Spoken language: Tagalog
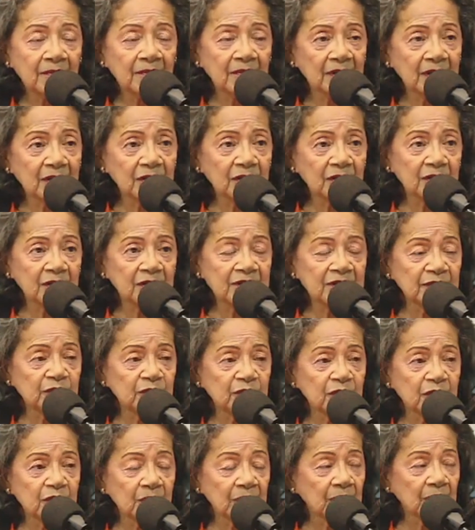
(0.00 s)
Pero
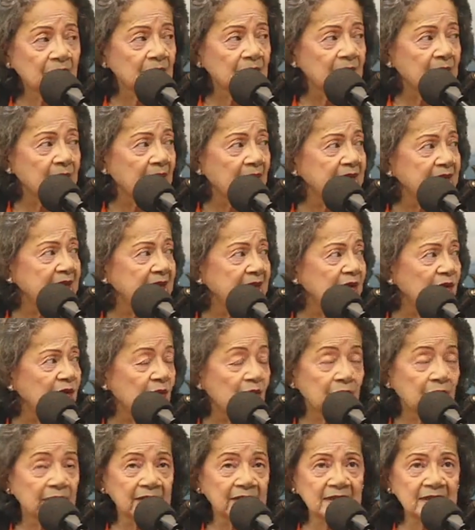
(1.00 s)
siguro po Monday
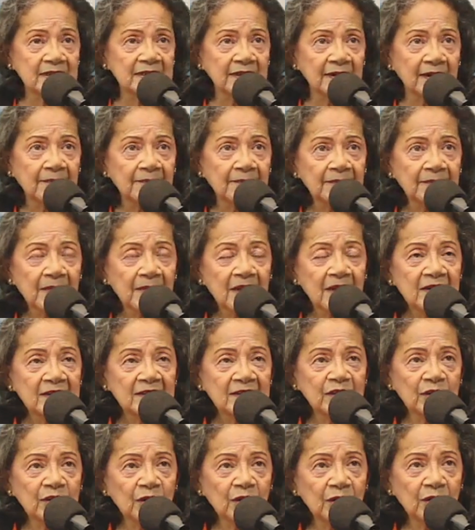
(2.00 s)
okay na siya.
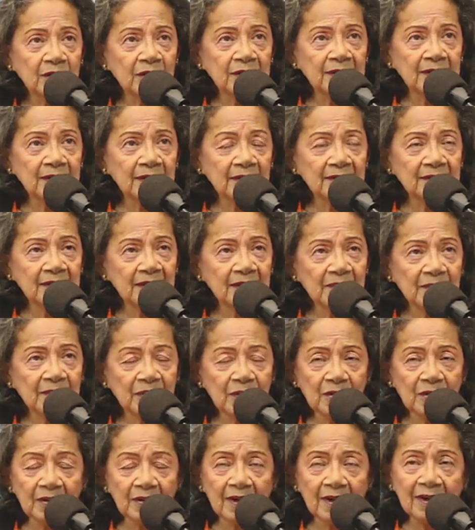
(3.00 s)
So y- yan
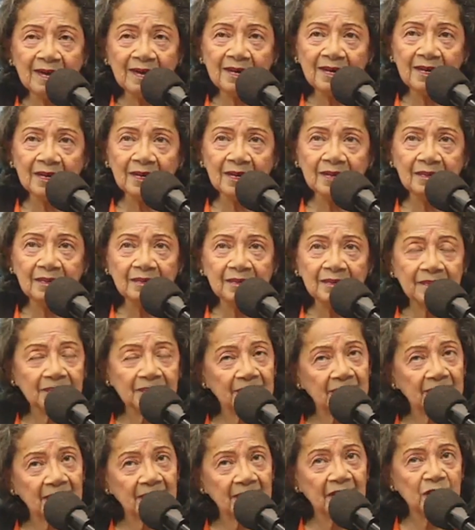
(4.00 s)
po uh,
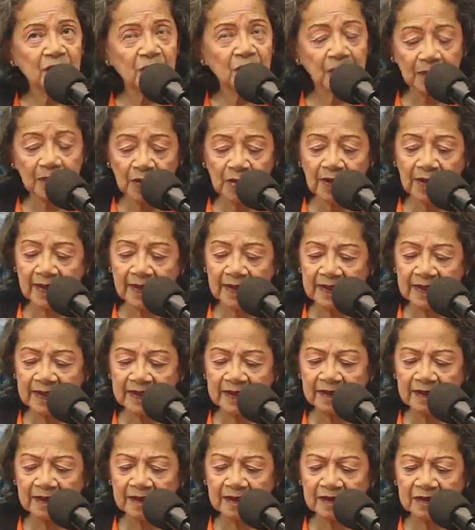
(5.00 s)
ngayon po
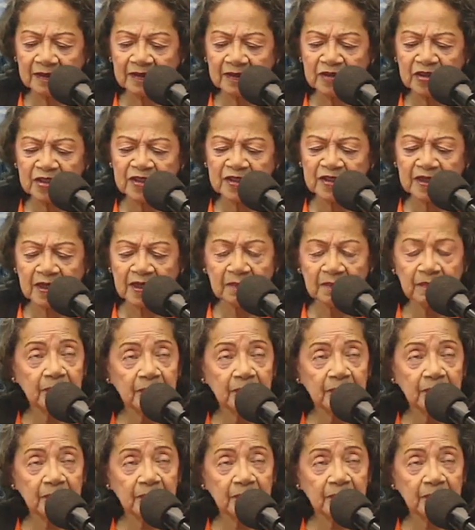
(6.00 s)
ay uh, December